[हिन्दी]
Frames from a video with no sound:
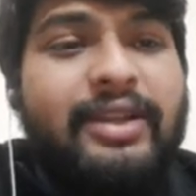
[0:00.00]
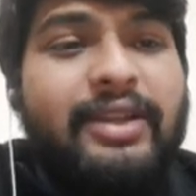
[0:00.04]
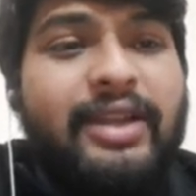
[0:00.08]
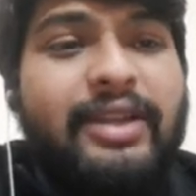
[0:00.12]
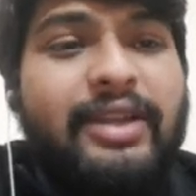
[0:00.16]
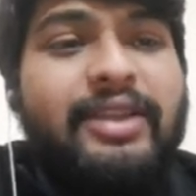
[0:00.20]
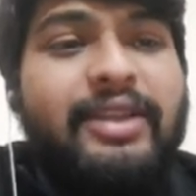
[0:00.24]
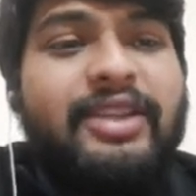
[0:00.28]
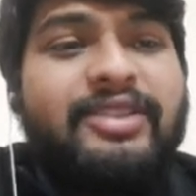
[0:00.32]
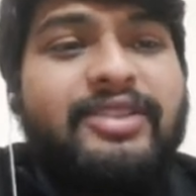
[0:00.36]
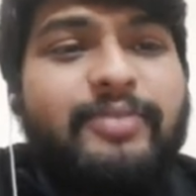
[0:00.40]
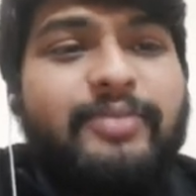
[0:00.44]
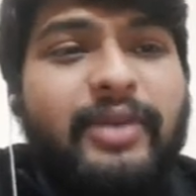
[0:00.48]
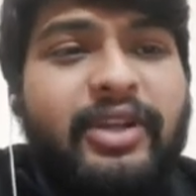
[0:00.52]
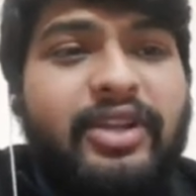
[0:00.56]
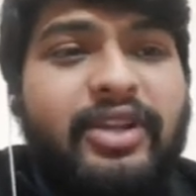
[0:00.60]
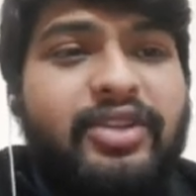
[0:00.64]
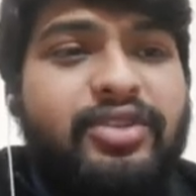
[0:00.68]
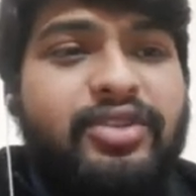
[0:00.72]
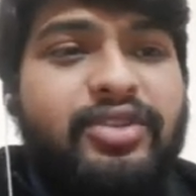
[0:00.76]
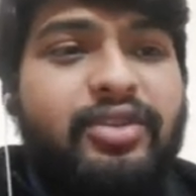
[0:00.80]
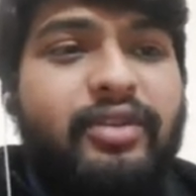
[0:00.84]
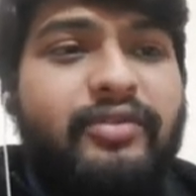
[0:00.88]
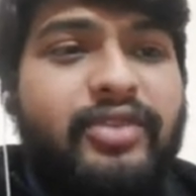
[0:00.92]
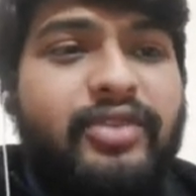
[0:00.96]
देन द
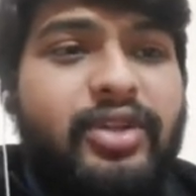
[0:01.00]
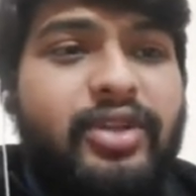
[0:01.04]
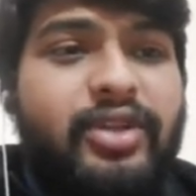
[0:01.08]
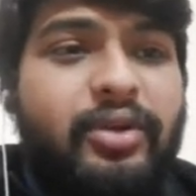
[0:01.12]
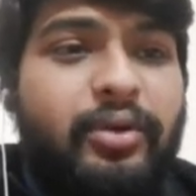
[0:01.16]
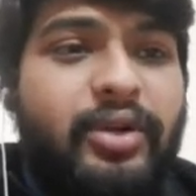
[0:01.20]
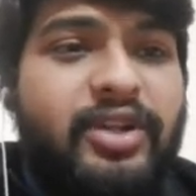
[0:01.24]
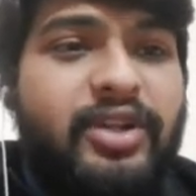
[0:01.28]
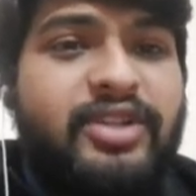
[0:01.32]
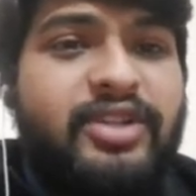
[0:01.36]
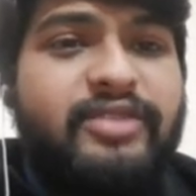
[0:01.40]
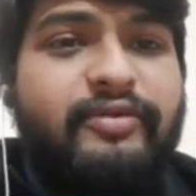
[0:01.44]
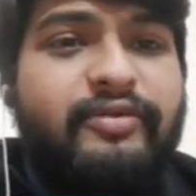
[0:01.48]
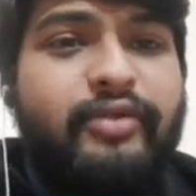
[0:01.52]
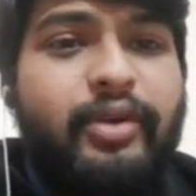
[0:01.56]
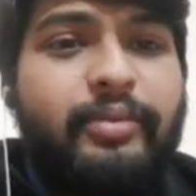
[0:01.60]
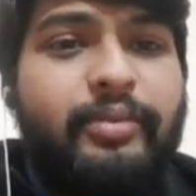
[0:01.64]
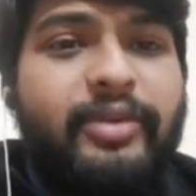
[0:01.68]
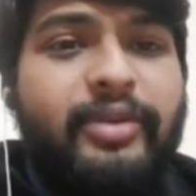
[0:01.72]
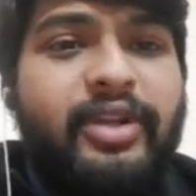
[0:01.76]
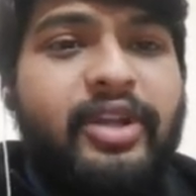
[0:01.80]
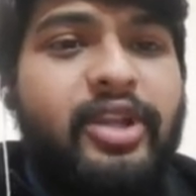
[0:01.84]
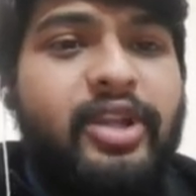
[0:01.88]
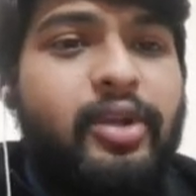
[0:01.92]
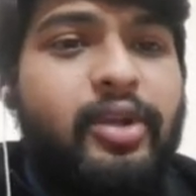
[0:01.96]
एक्सपेक्टेशन ऑफ शेयर होल्डर्स
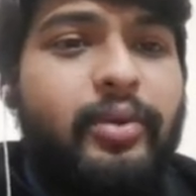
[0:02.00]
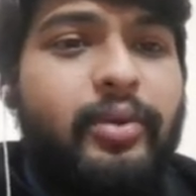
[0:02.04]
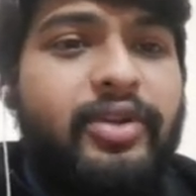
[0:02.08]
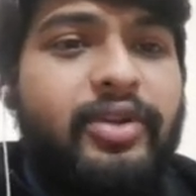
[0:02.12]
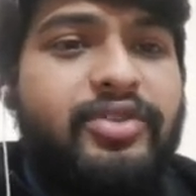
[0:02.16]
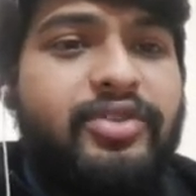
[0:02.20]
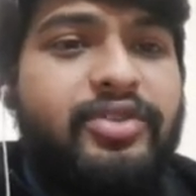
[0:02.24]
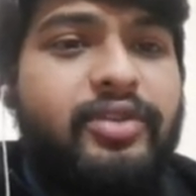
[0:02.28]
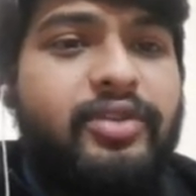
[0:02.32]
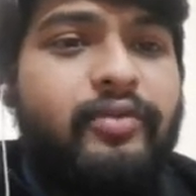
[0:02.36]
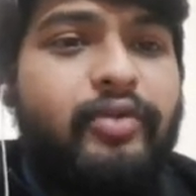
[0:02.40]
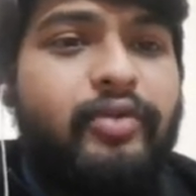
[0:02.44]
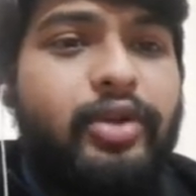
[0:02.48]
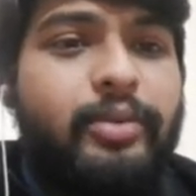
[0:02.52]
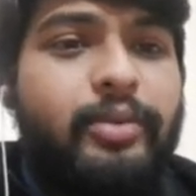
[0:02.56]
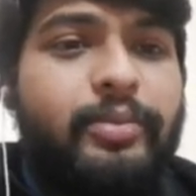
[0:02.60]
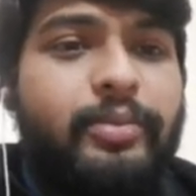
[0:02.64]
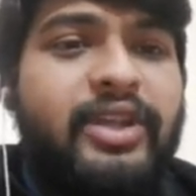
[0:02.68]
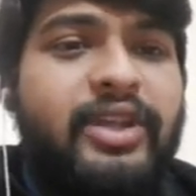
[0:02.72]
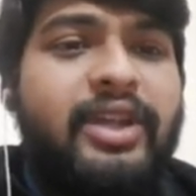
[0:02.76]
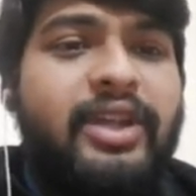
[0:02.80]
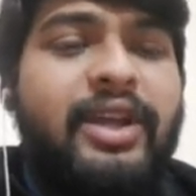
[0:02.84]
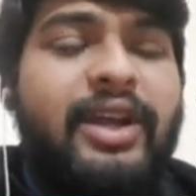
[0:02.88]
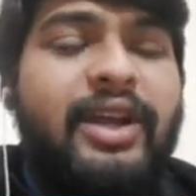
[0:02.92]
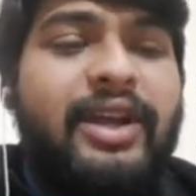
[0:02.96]
फ्रॉम द न्यू इक्विटी शेयर वुड
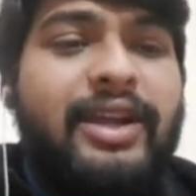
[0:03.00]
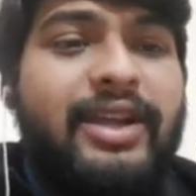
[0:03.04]
बी